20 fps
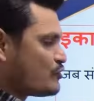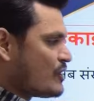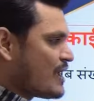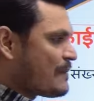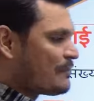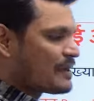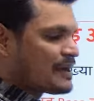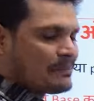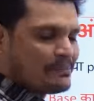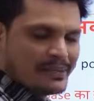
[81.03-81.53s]
जो है
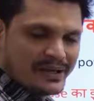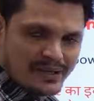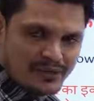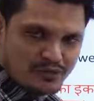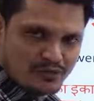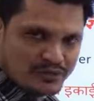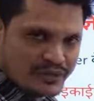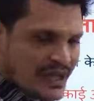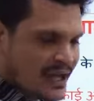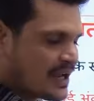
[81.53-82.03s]
आपका बेस
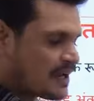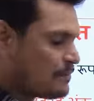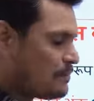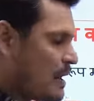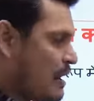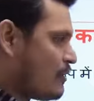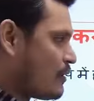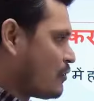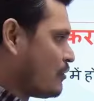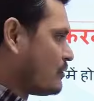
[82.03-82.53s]
होता है एक
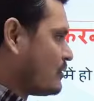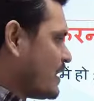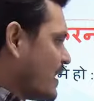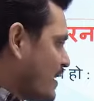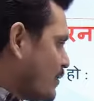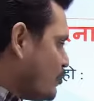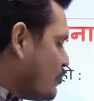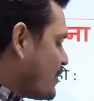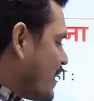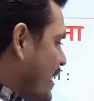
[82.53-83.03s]
पावर होता
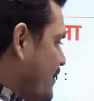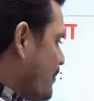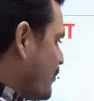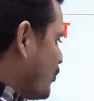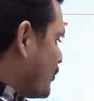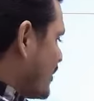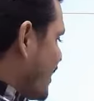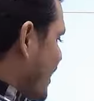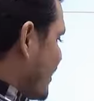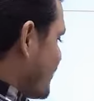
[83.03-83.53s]
है दो टाइप
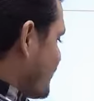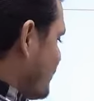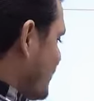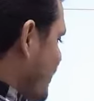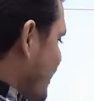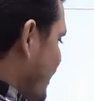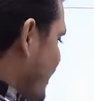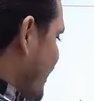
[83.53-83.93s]
होता है इसमें